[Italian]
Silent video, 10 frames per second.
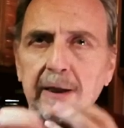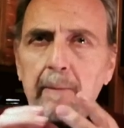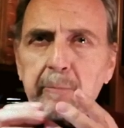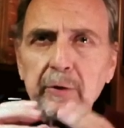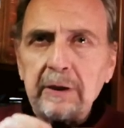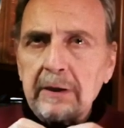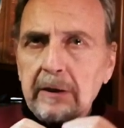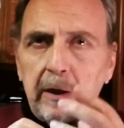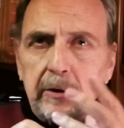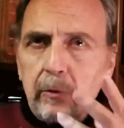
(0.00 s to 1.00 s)
da un po' di
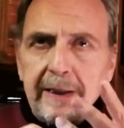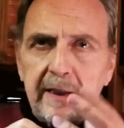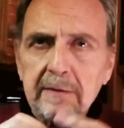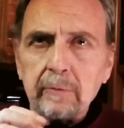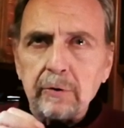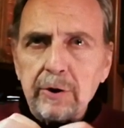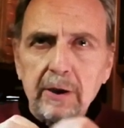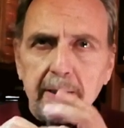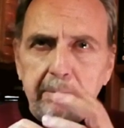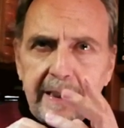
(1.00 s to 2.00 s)
intellettualismo, di
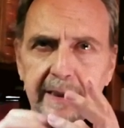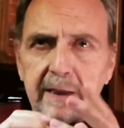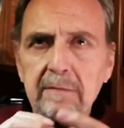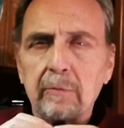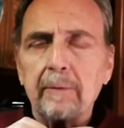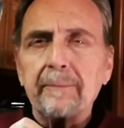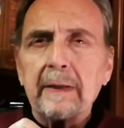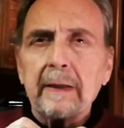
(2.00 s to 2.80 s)
cerebralismo.